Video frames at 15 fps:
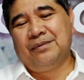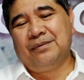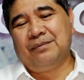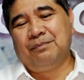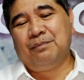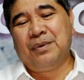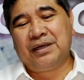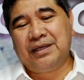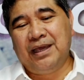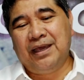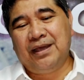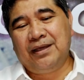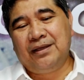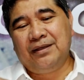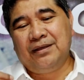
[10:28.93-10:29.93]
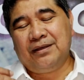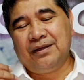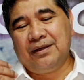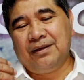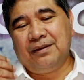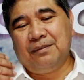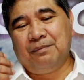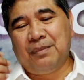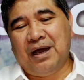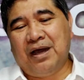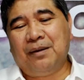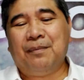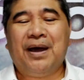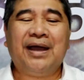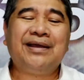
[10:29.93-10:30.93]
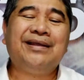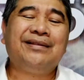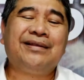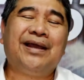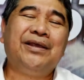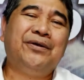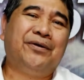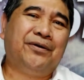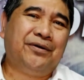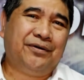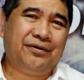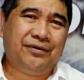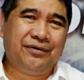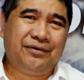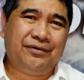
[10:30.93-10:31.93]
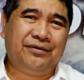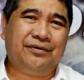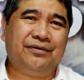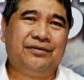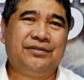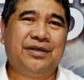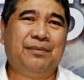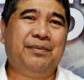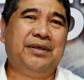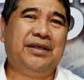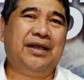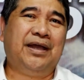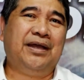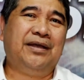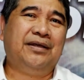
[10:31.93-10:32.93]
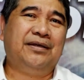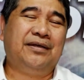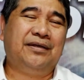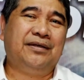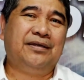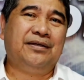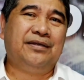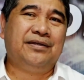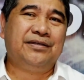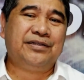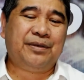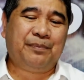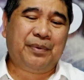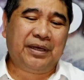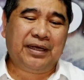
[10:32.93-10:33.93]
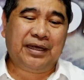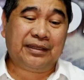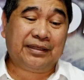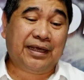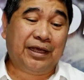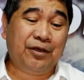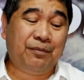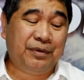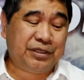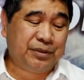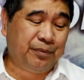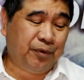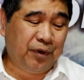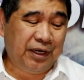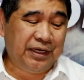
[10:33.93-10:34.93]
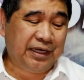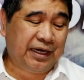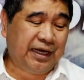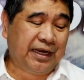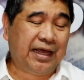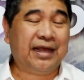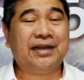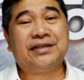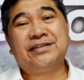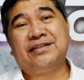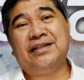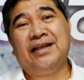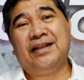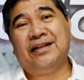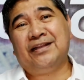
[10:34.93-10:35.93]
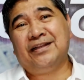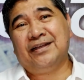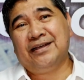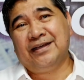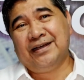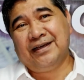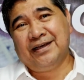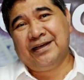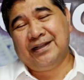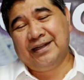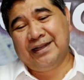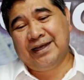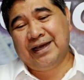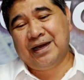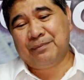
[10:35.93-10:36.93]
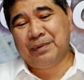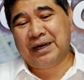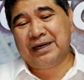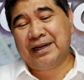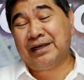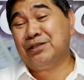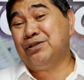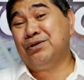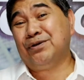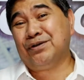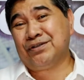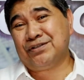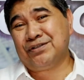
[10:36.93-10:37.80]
Maging mahabagin kayo, sabi niya, sapagkat kayo mismo ay nakaranas din ng habag ng Diyos.